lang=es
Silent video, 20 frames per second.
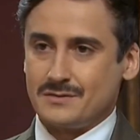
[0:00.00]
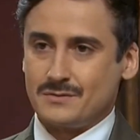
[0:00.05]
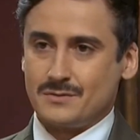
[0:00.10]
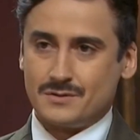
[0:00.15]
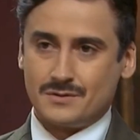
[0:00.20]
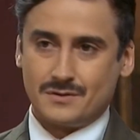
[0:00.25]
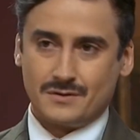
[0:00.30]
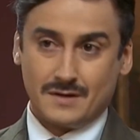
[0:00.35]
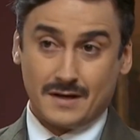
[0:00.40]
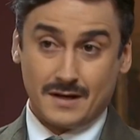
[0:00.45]

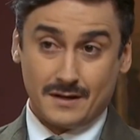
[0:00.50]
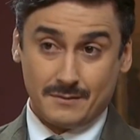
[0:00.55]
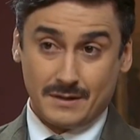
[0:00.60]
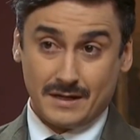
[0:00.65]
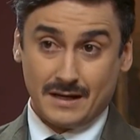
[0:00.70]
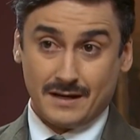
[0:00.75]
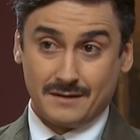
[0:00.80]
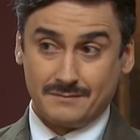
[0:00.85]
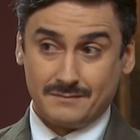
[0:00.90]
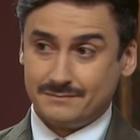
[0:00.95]
excursión a
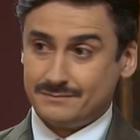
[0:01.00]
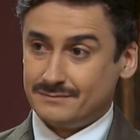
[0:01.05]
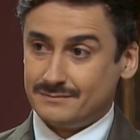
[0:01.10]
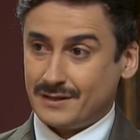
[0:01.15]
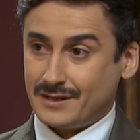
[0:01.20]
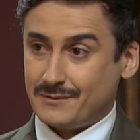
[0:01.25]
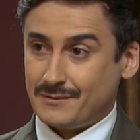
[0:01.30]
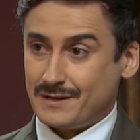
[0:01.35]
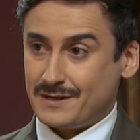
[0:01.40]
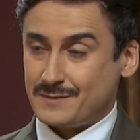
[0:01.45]
Ávila
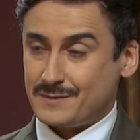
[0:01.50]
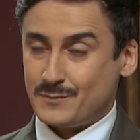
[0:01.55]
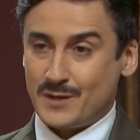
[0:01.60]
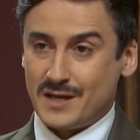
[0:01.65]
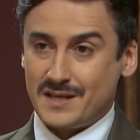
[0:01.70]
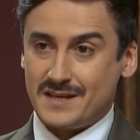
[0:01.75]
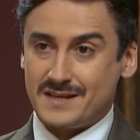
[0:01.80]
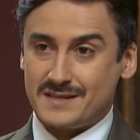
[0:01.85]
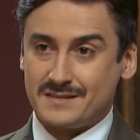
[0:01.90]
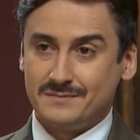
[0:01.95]
para ver las
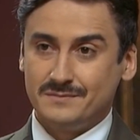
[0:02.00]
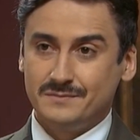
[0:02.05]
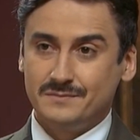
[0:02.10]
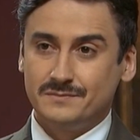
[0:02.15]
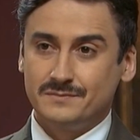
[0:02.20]
murallas.